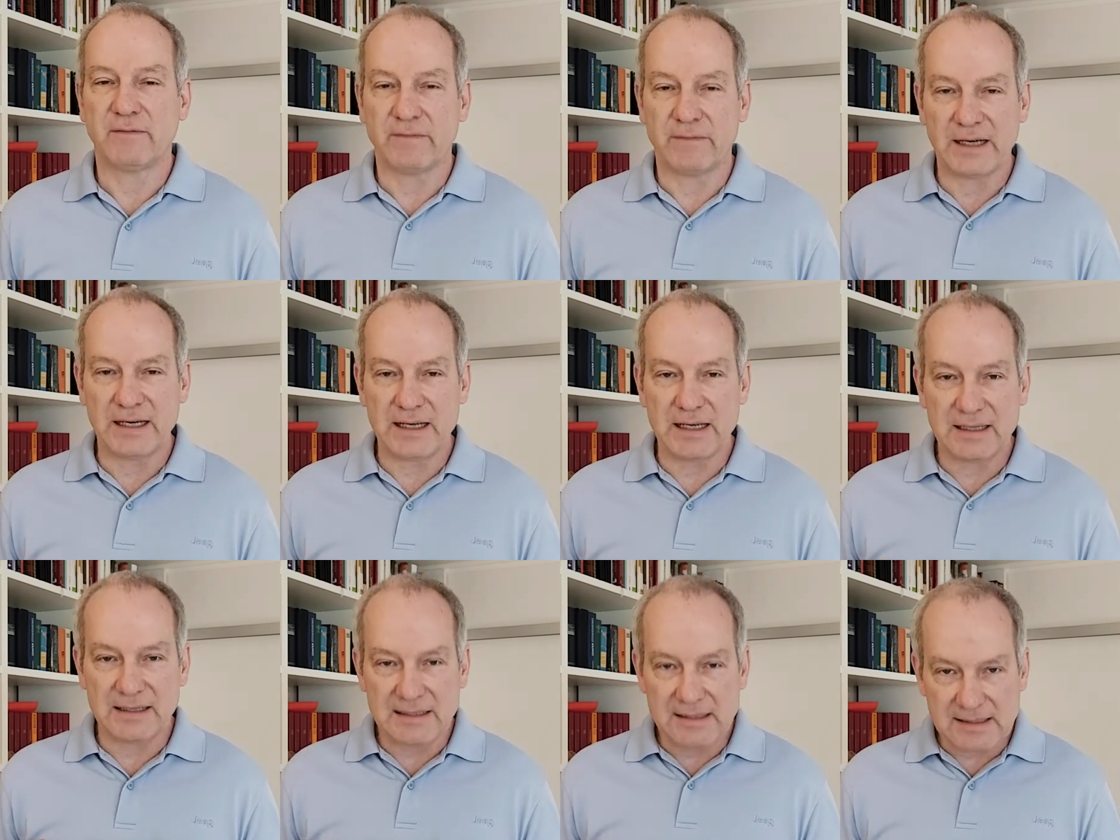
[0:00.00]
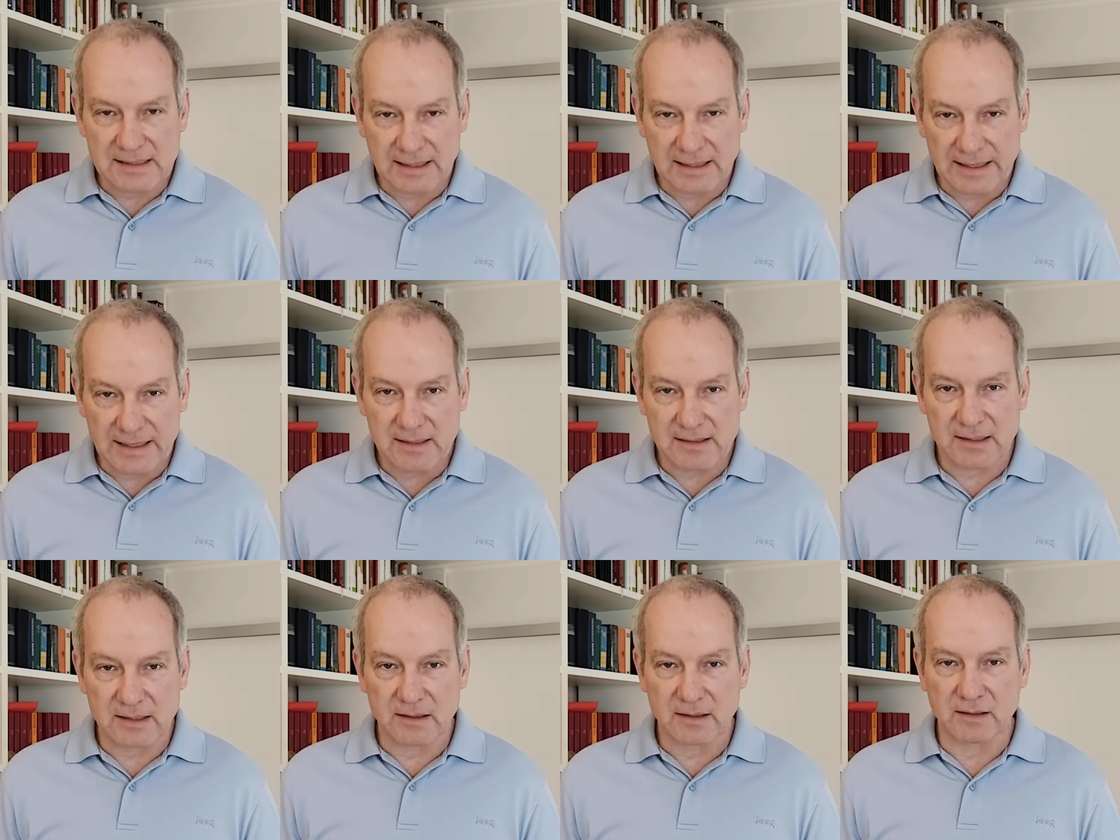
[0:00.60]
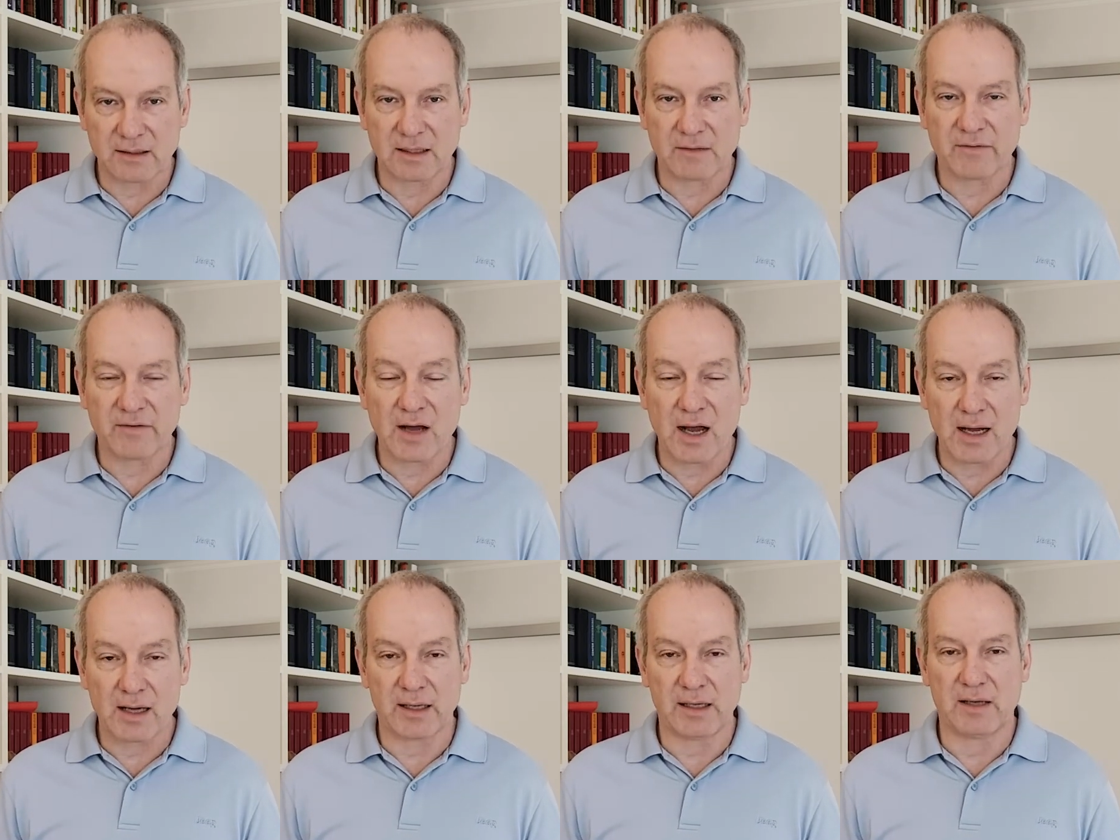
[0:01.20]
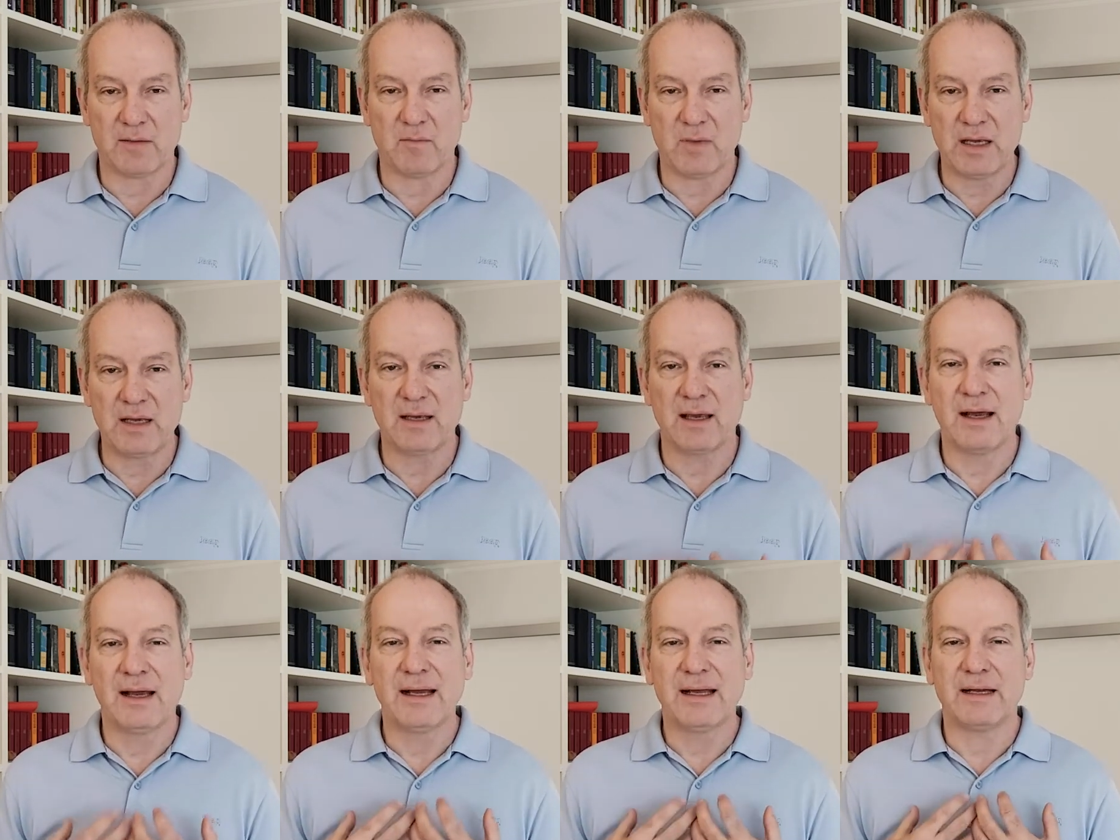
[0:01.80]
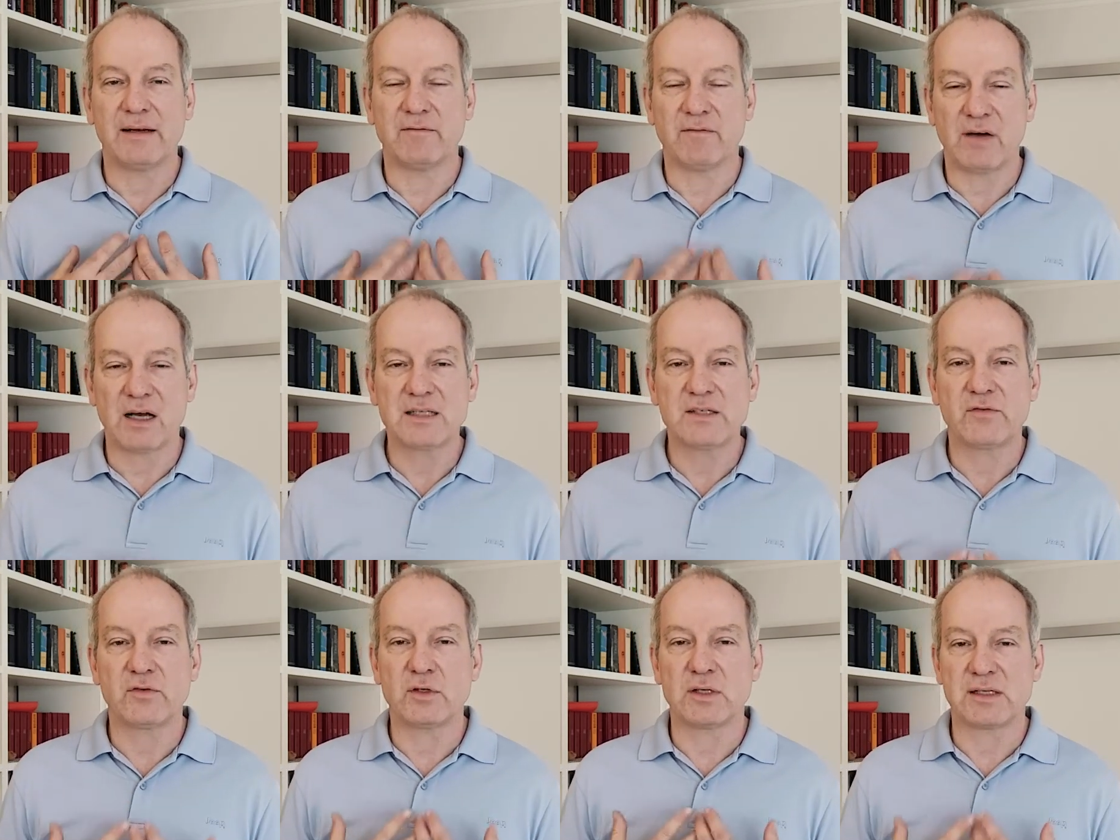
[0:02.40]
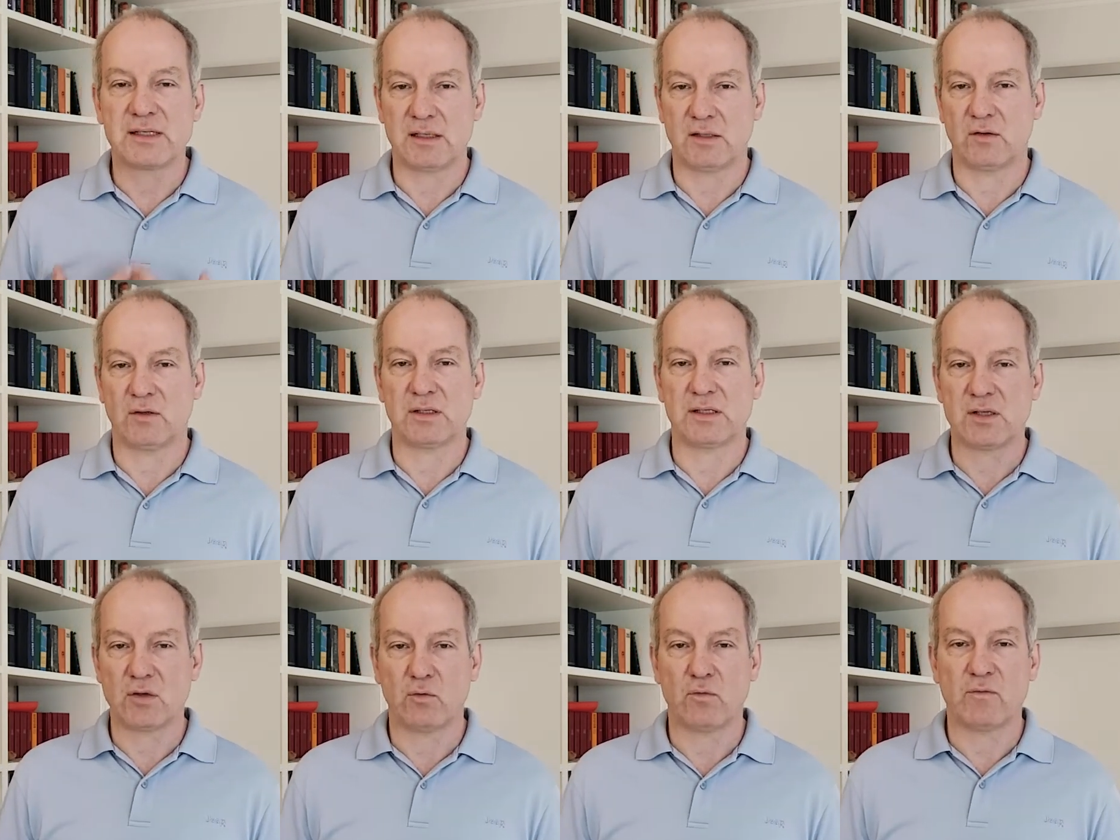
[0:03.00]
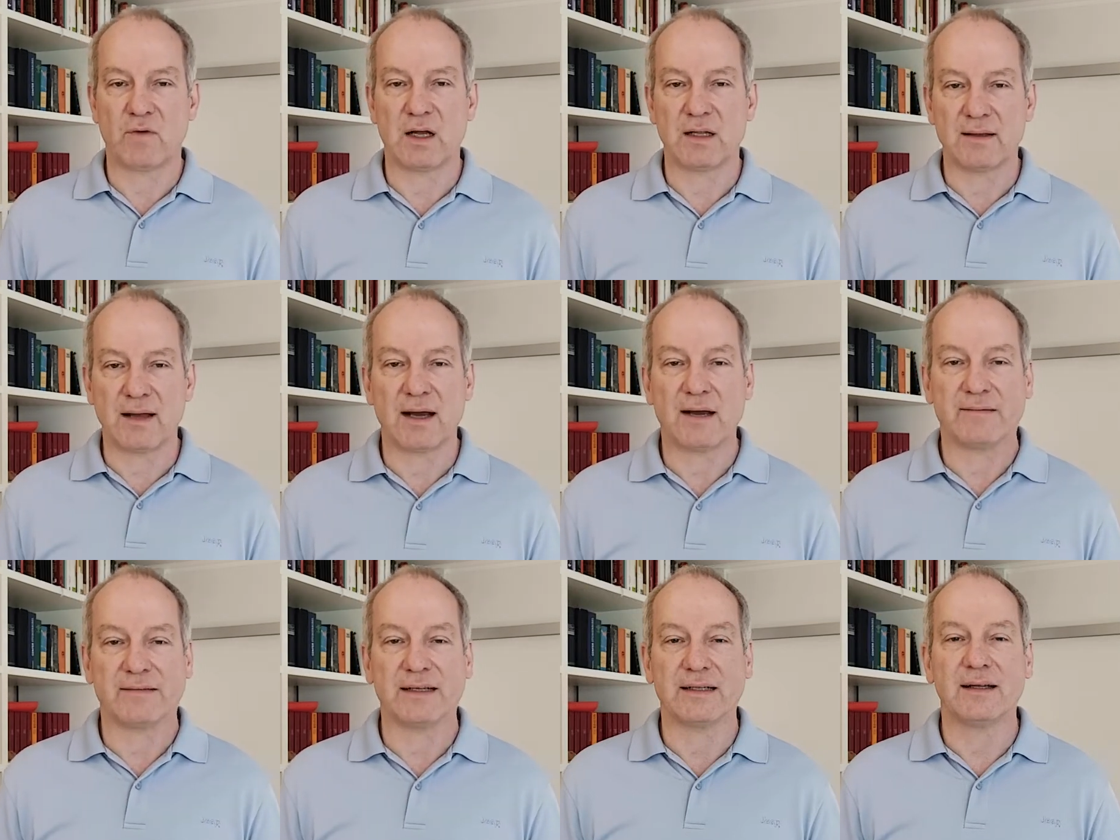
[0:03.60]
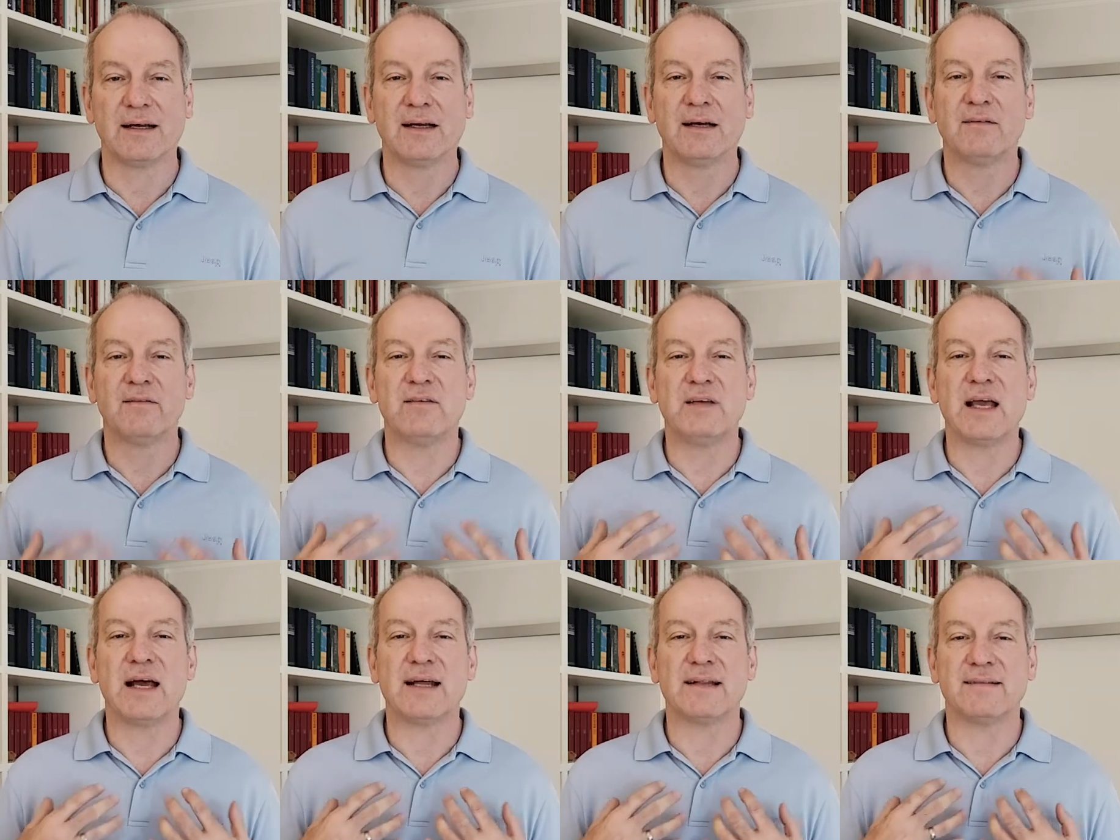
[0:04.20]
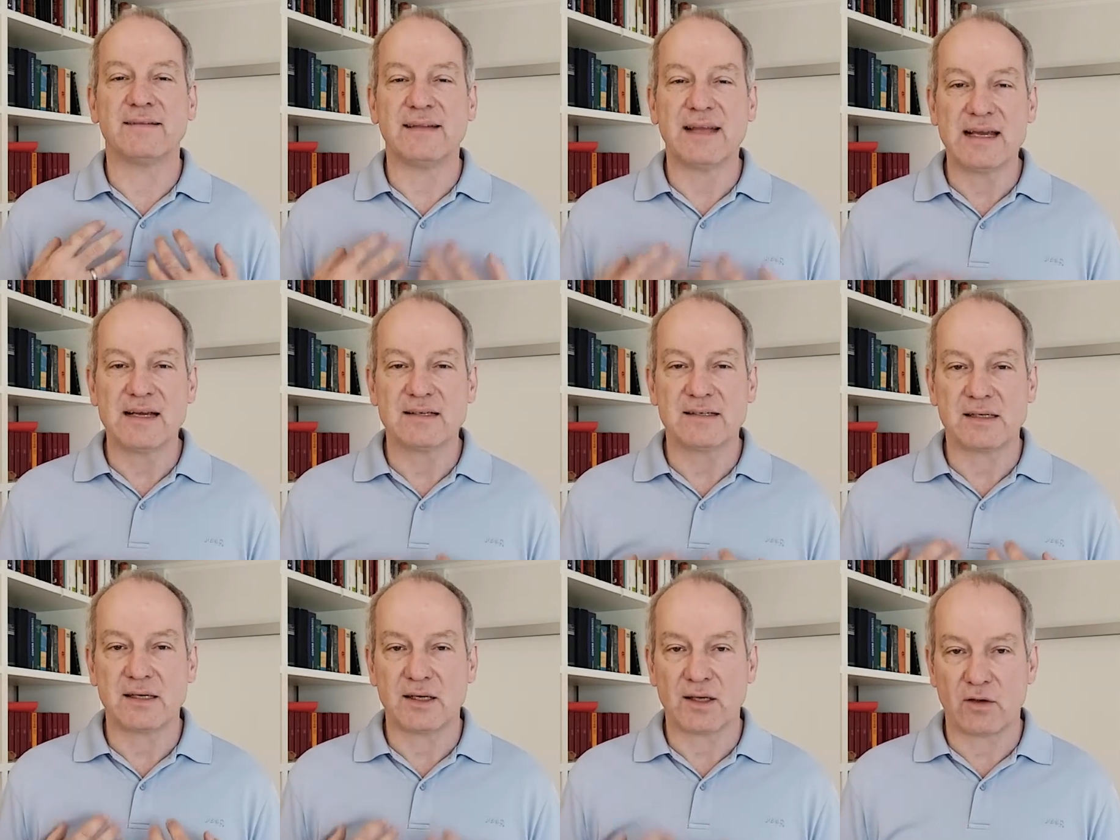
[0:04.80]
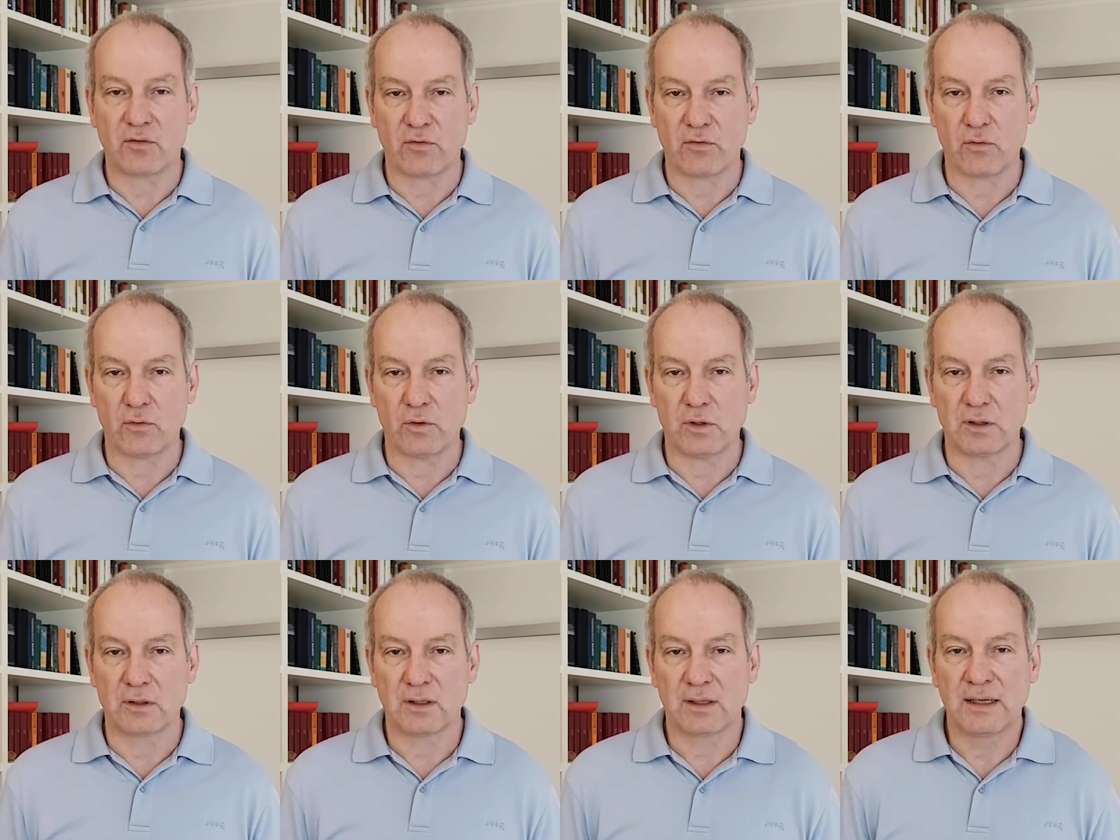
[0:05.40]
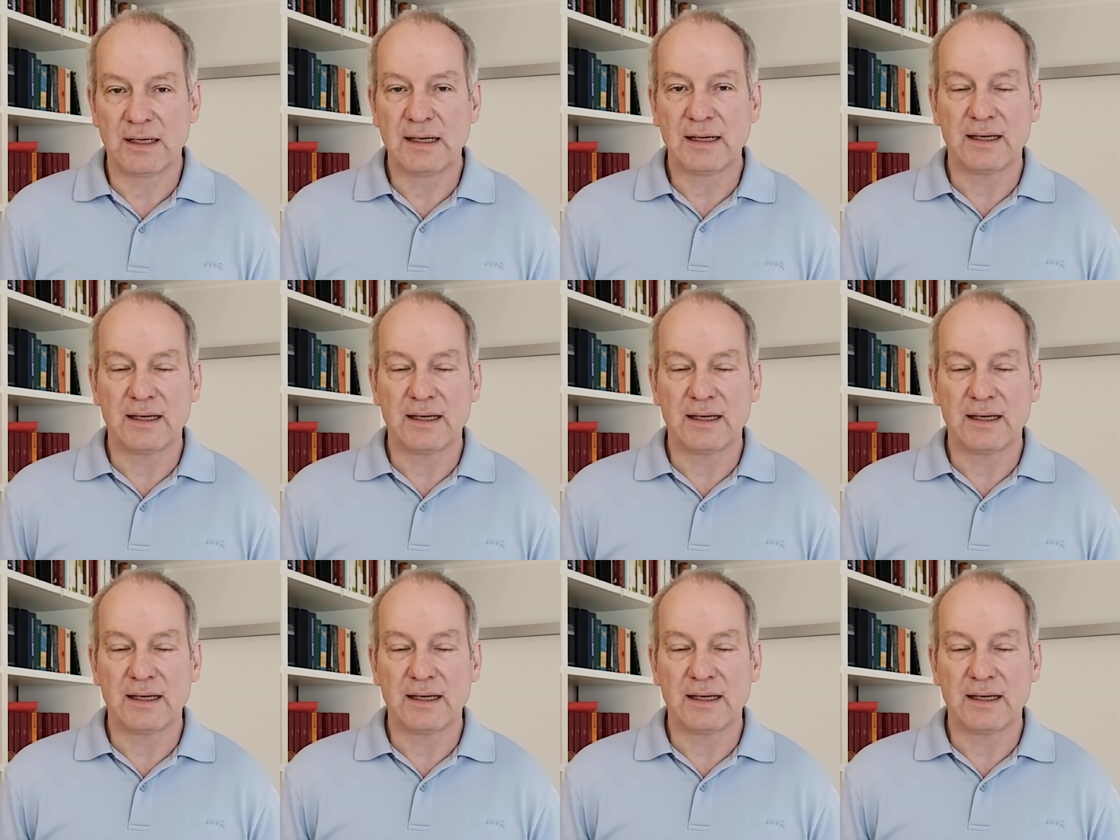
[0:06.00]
Wenn ich das lese, dann frage ich mich, in was für einer Situation war David, wie hat der sich gefühlt?